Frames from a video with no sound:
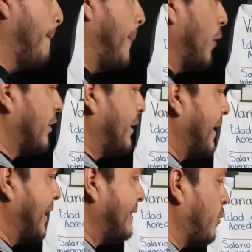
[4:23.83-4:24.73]
Pero si
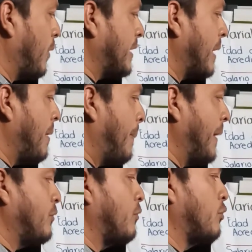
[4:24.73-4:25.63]
tiene 50 mil
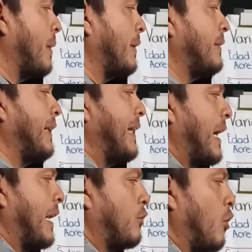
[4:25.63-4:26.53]
pesos o más, le
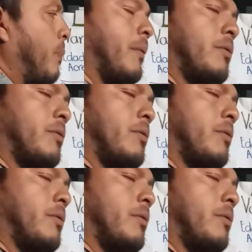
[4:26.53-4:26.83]
dan el tope,